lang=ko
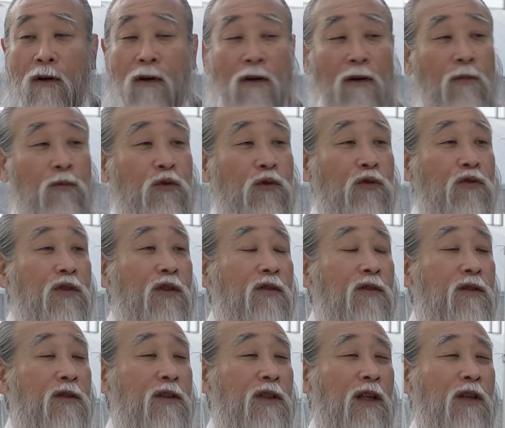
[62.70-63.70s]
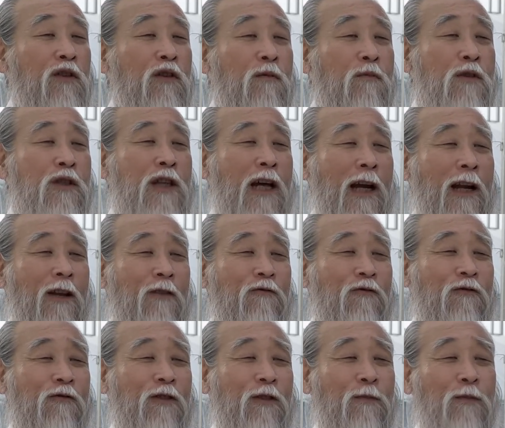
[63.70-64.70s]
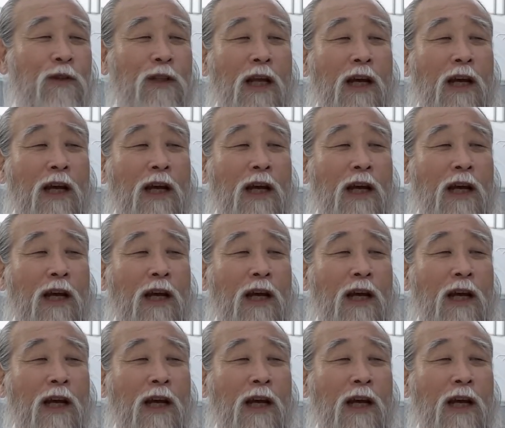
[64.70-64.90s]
그럼 유치원 선생님이 너무 잘해줘. 그러면